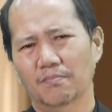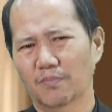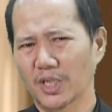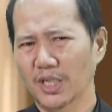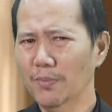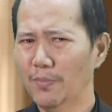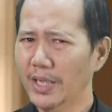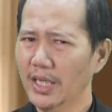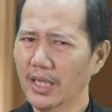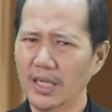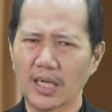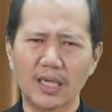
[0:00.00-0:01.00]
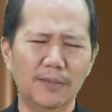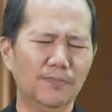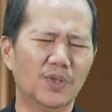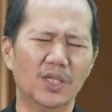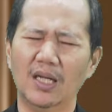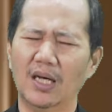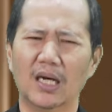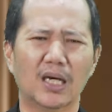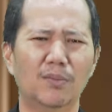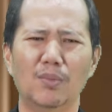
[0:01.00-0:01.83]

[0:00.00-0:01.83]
Menyimpan dendam tidak akan